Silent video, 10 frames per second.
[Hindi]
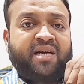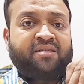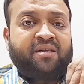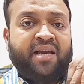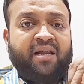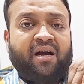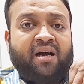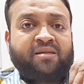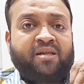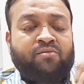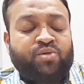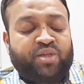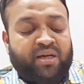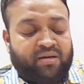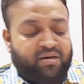ज़्यादातर यही लगाता हूँ
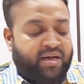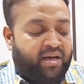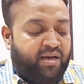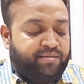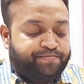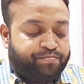शेयर करने के लिए